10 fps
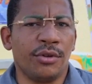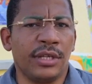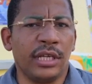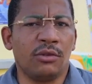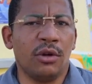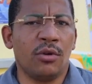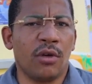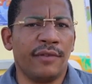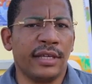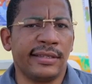le territoire,
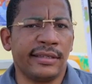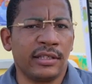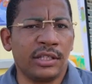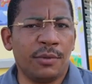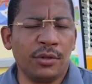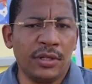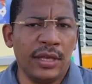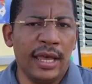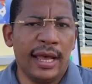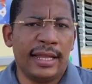donc avec cinq spots,
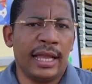la